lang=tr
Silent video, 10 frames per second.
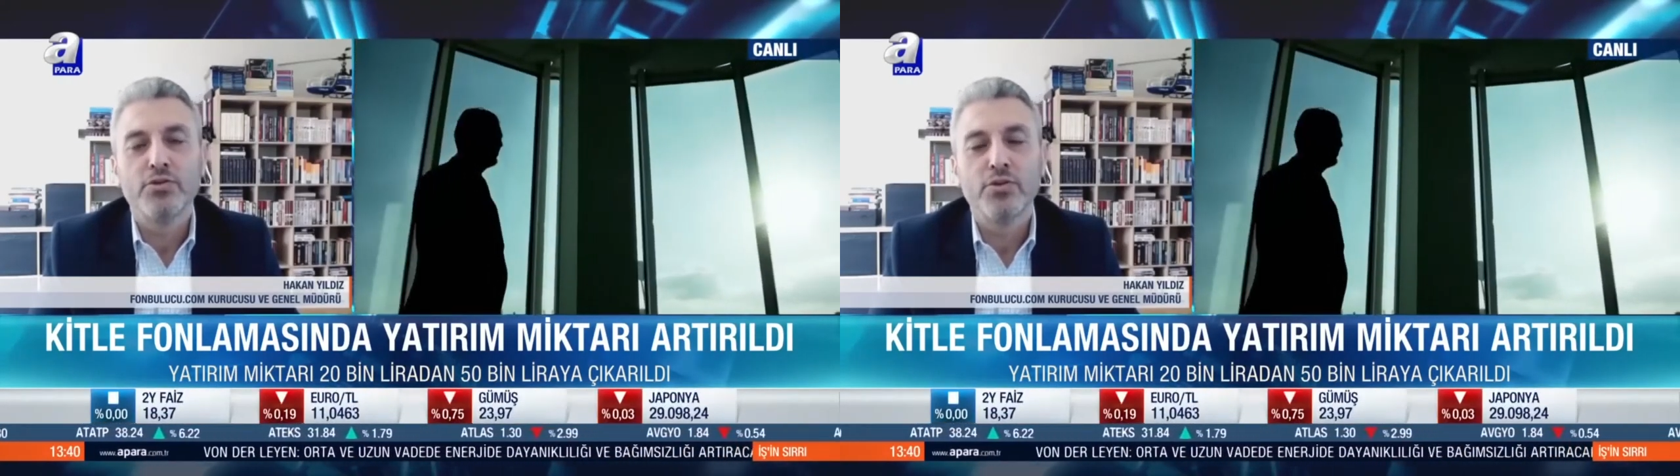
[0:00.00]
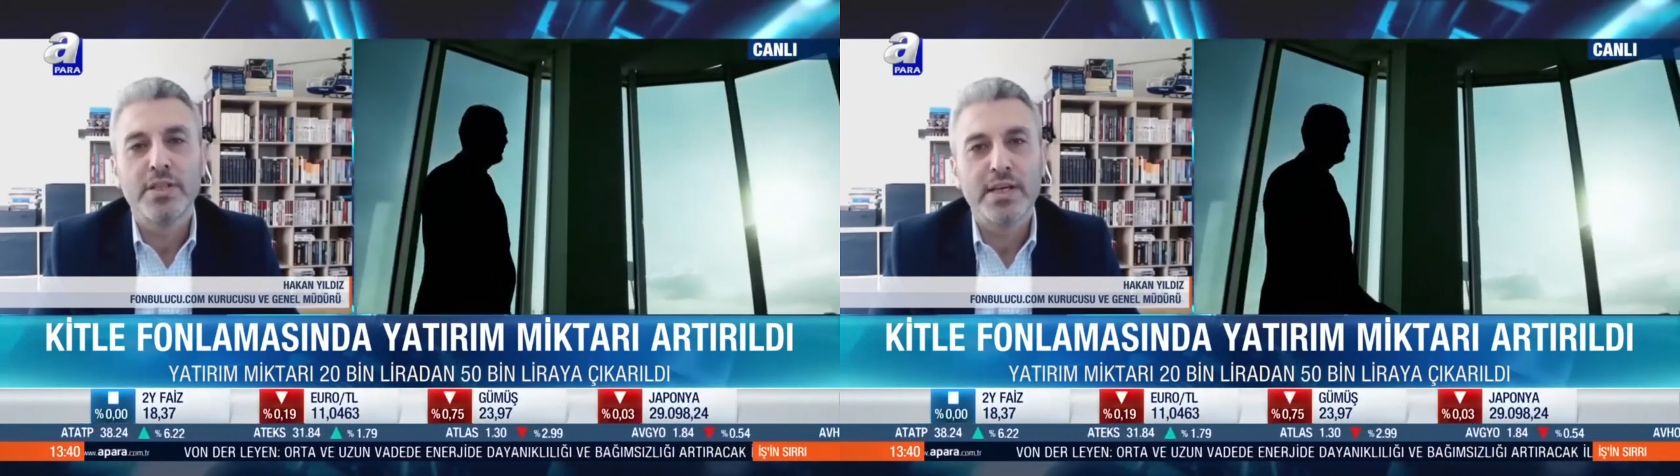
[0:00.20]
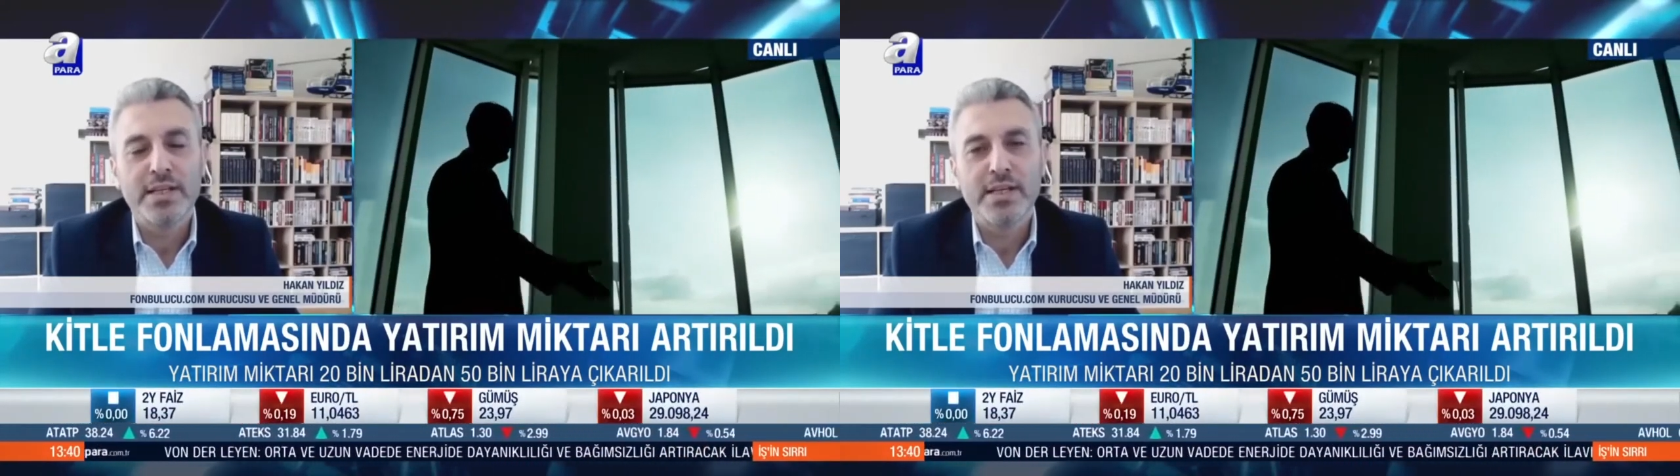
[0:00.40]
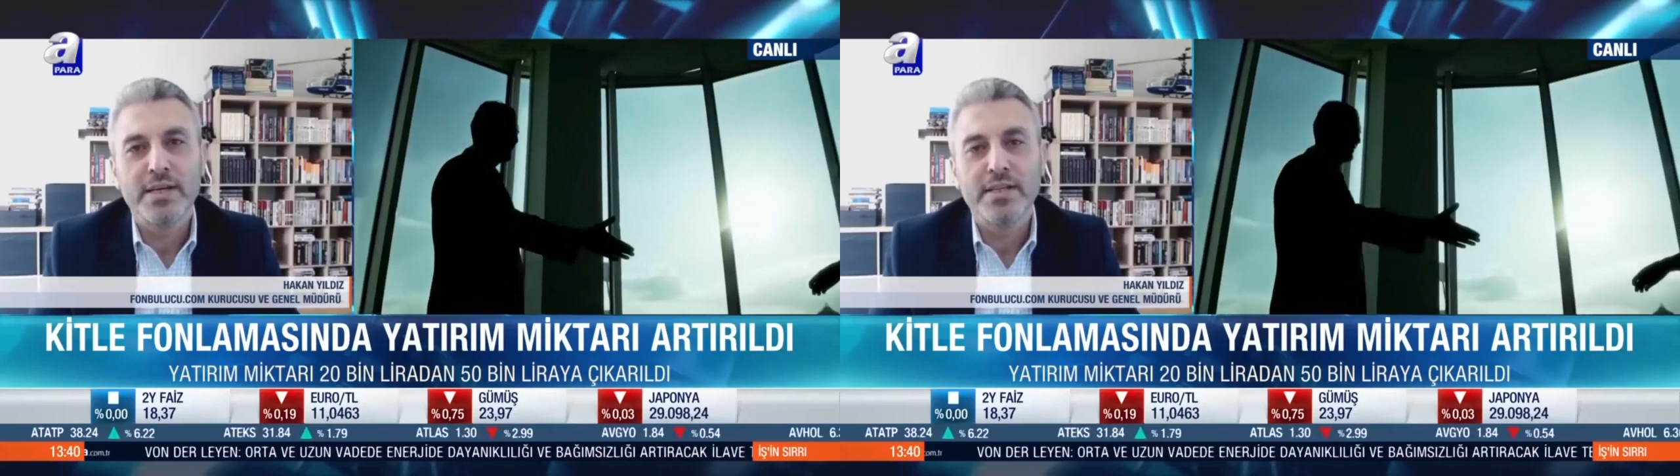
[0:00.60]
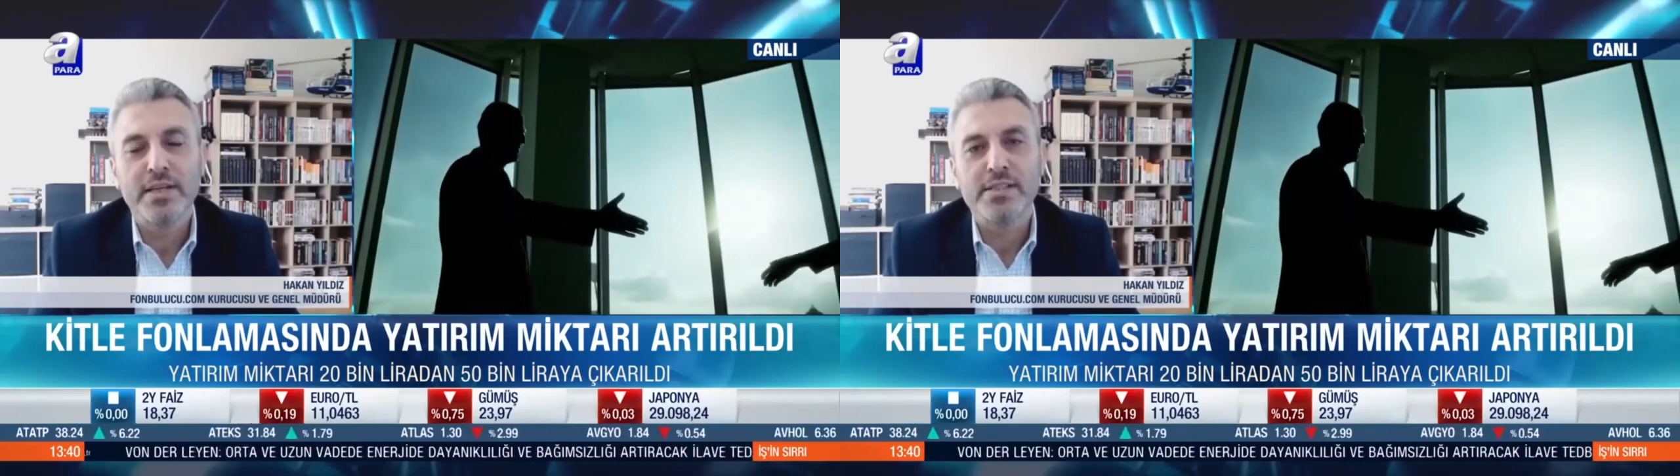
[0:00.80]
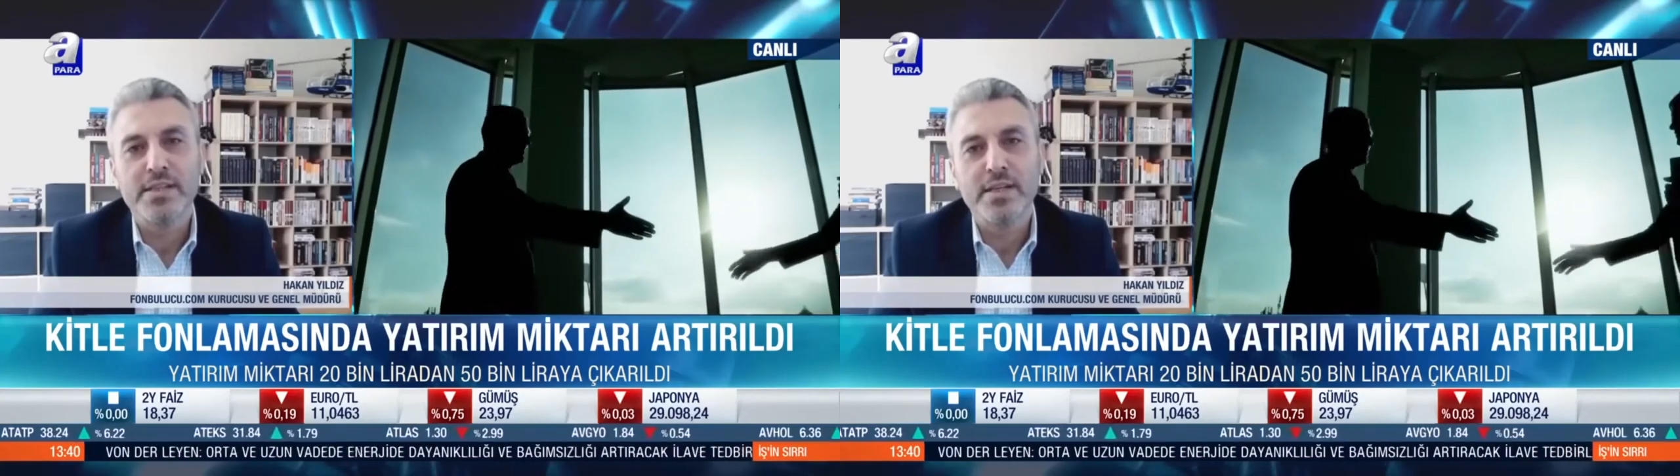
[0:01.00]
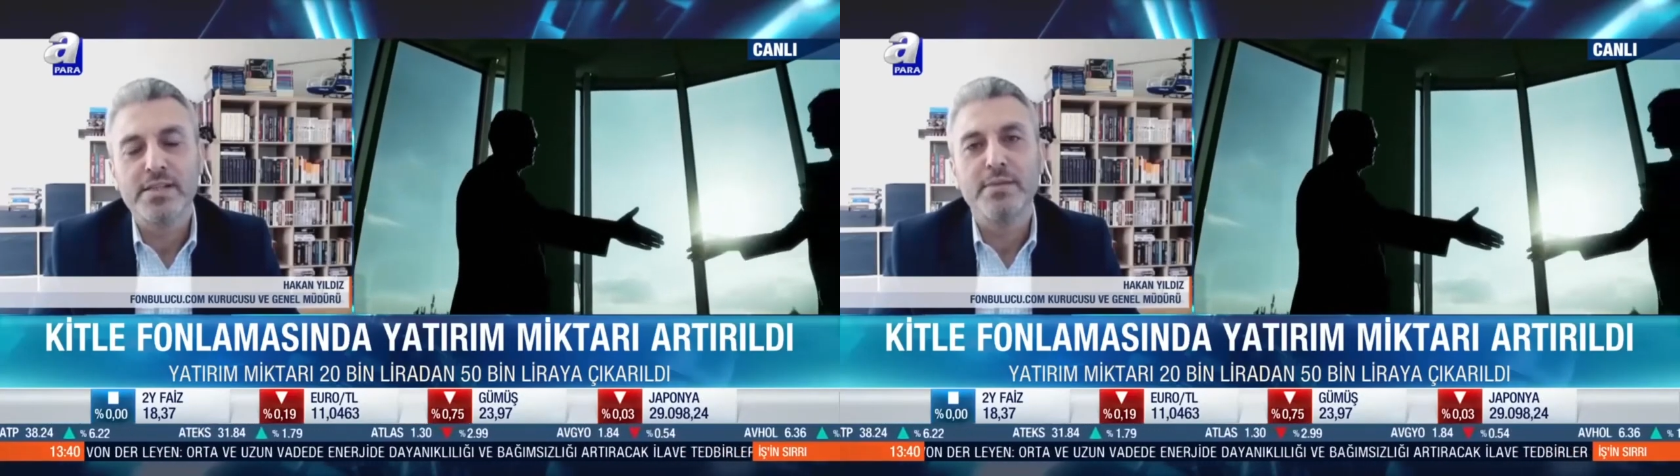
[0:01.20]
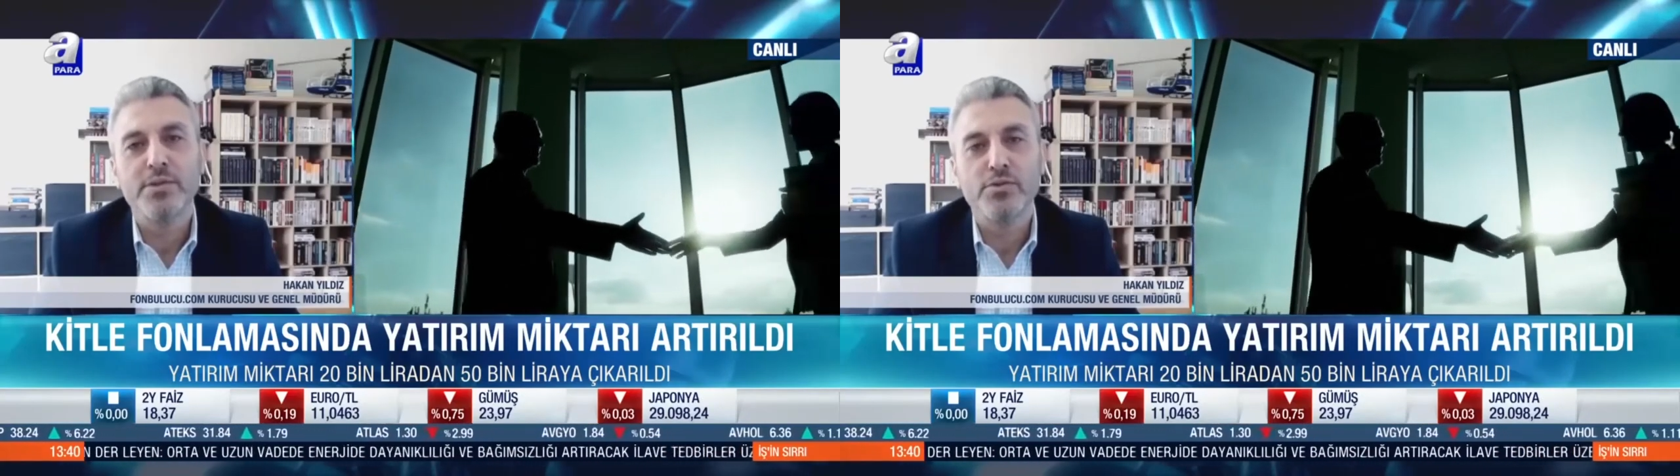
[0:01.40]
Şu ana kadar da aslında
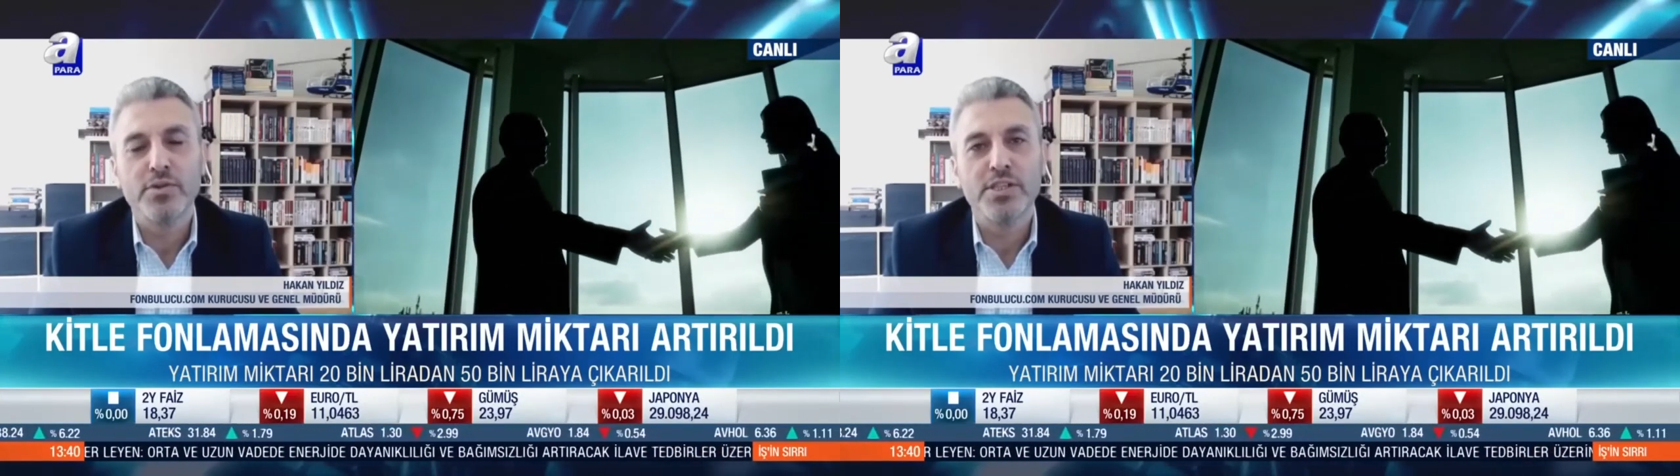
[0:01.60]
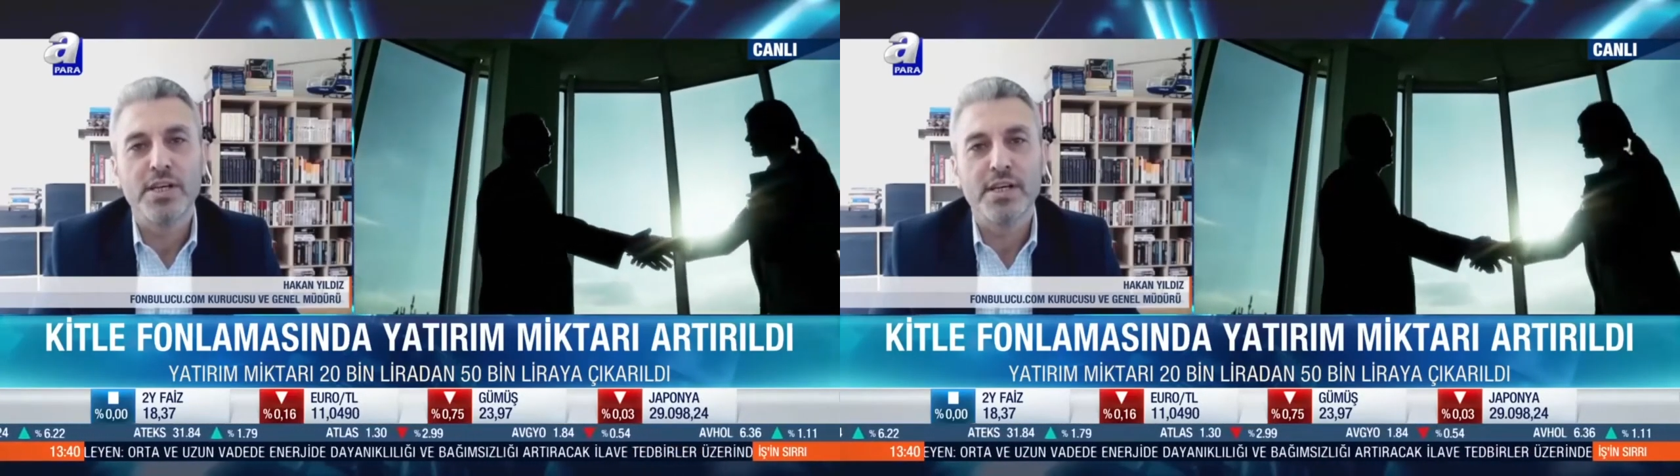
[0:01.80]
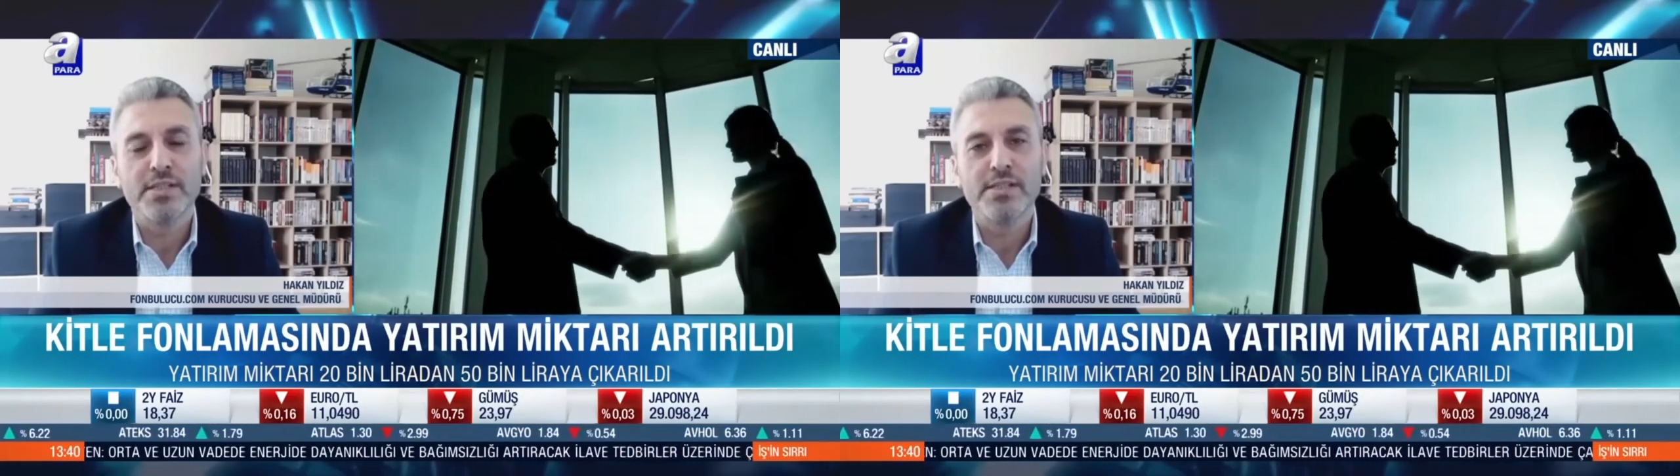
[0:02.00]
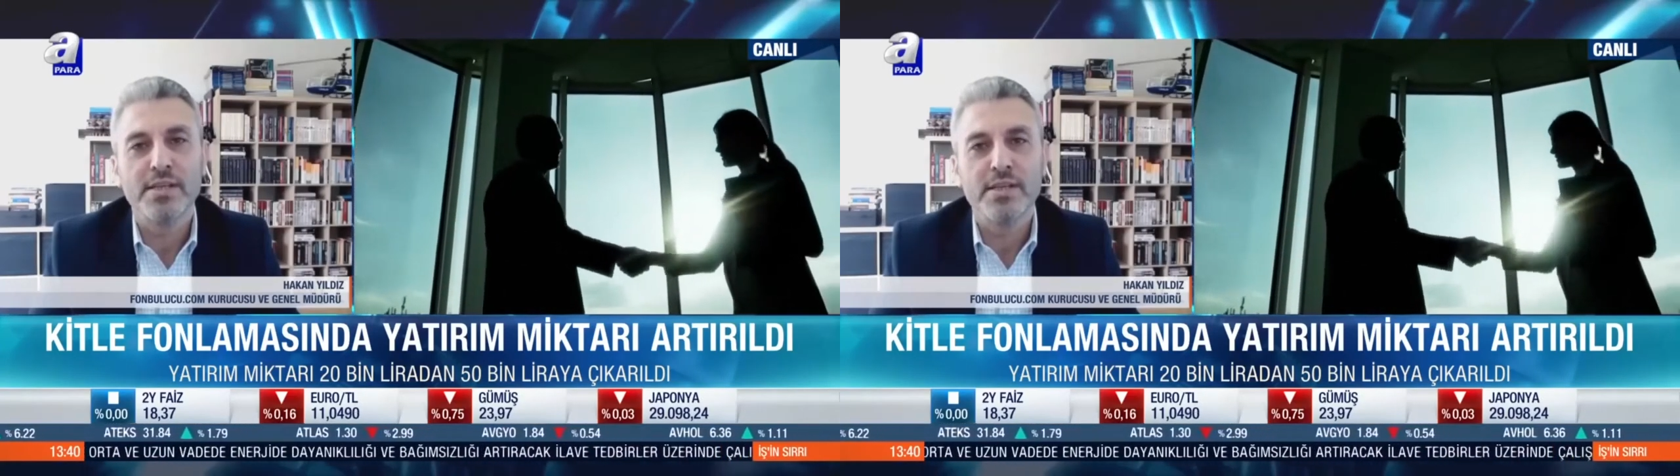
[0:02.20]
kısa bir süre içerisinde